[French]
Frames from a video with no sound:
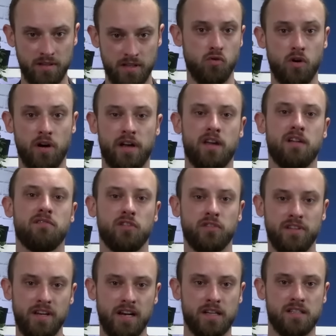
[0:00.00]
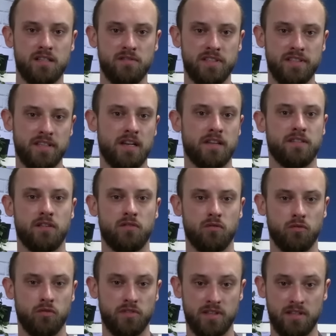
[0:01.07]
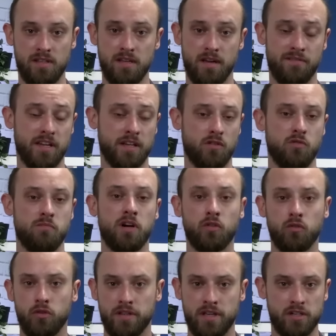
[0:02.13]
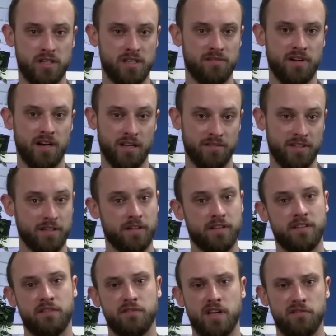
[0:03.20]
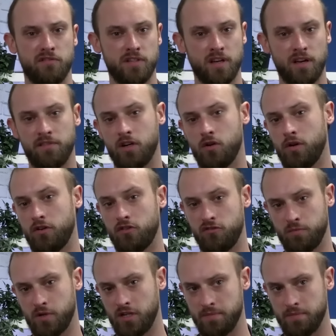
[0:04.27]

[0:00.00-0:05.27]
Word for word: pour réinventer l'activité de la station de ski avec le manque de neige qui va arriver dans les années à venir avec le réchauffement